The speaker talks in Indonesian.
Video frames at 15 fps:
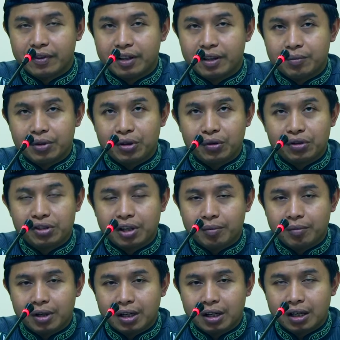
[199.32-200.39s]
Ya, bentuk
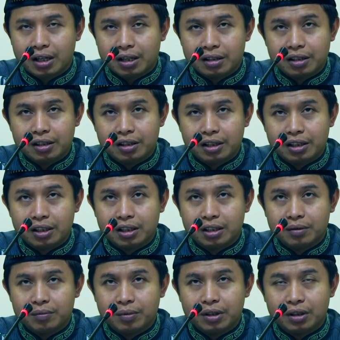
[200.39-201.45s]
jamak
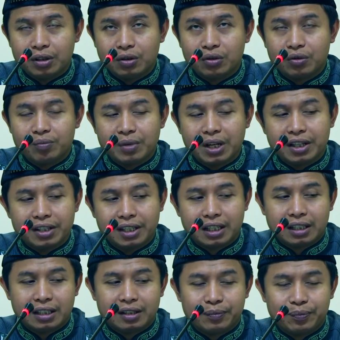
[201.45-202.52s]
artinya bentuk
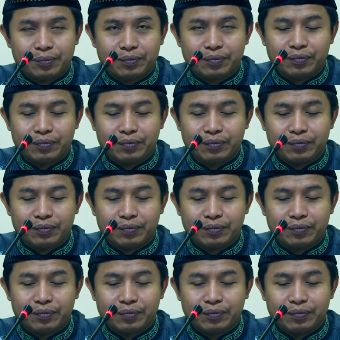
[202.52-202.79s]
banyak.